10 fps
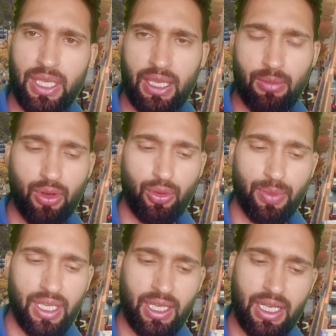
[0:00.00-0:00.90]
एक
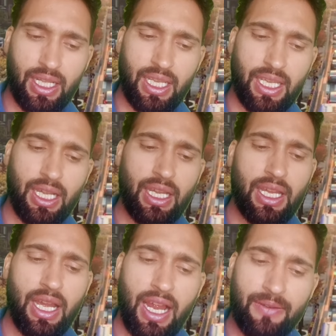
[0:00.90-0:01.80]
अमाउंट पे करना रहेगा
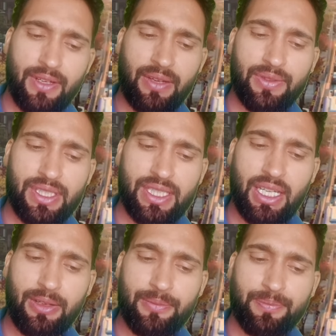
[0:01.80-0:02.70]
आफ्टर वीज़ा